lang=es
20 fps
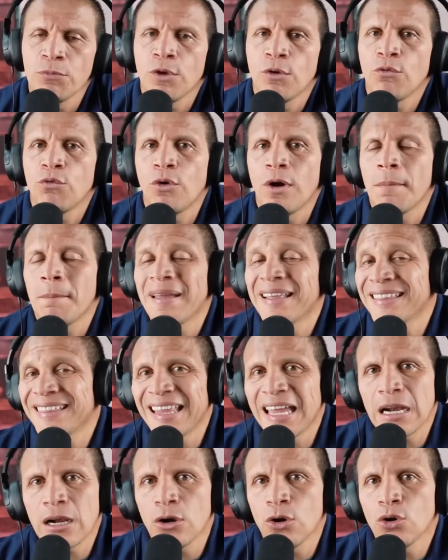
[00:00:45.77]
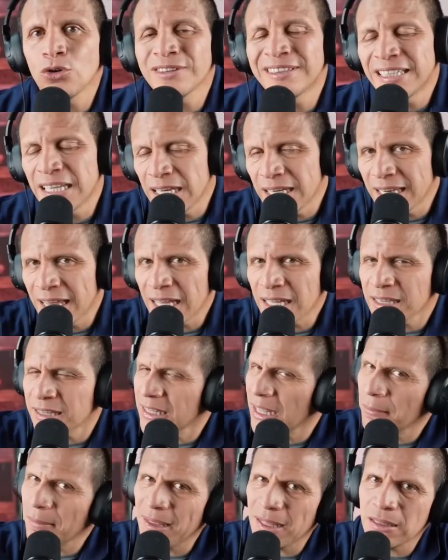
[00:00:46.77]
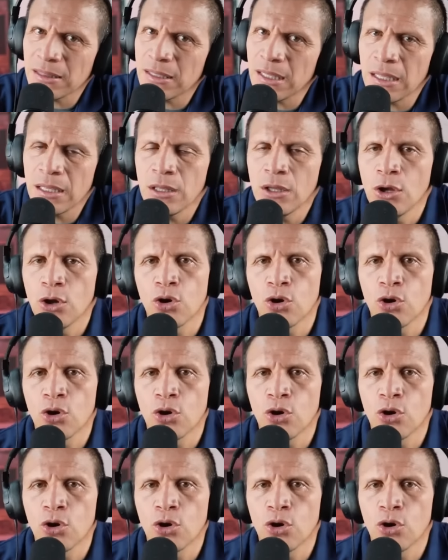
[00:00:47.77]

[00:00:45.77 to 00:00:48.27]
fue meterlo directamente